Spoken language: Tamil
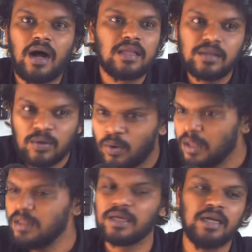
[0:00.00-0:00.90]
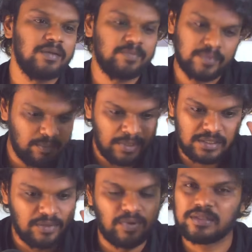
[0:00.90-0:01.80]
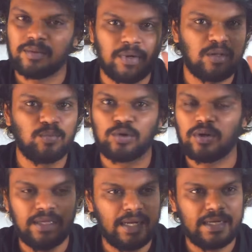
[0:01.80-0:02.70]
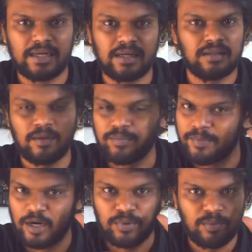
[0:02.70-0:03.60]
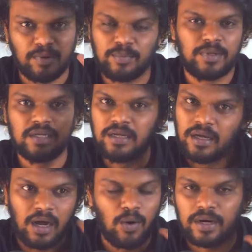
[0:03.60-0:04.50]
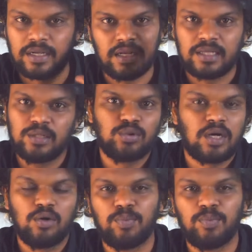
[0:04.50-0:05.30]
அந்த குழந்தை மீன்ஸ் இவர் தப்பான மோட்டோல ஏங்கிட்டாருங்க தப்பாக மேனிபுலேட் பண்ணப்பட்டு அவங்க அண்ணனே கத்தி குத்துற அளவுக்கு